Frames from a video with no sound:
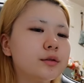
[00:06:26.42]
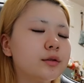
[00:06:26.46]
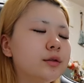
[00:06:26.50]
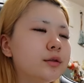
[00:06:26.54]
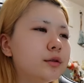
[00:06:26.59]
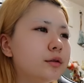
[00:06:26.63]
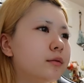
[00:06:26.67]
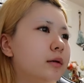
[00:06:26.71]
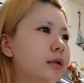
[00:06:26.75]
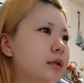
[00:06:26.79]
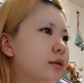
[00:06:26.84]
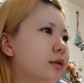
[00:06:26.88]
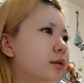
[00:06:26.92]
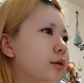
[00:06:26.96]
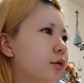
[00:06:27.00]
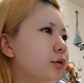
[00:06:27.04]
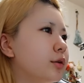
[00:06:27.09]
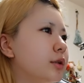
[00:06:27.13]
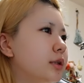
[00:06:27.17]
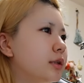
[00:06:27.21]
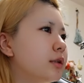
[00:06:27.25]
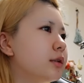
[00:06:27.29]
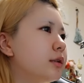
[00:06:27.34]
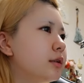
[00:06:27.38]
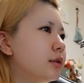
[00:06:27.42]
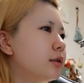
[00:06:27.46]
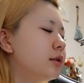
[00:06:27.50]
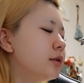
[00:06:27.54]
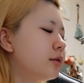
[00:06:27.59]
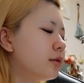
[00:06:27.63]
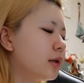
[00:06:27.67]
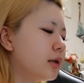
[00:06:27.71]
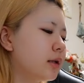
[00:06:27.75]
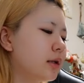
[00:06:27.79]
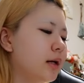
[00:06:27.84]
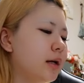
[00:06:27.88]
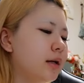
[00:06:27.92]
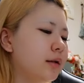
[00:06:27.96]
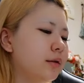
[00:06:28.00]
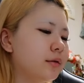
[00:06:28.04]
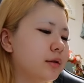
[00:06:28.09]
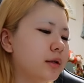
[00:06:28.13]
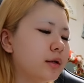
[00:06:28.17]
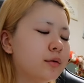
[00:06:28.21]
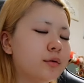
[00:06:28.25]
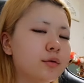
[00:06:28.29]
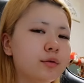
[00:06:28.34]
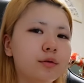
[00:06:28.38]
う、今日はちょっと保湿するのがない
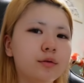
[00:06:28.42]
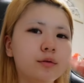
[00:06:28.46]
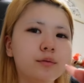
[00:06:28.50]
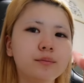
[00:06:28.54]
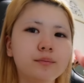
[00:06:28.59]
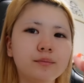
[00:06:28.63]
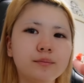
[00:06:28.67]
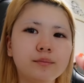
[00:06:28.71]
ので、この、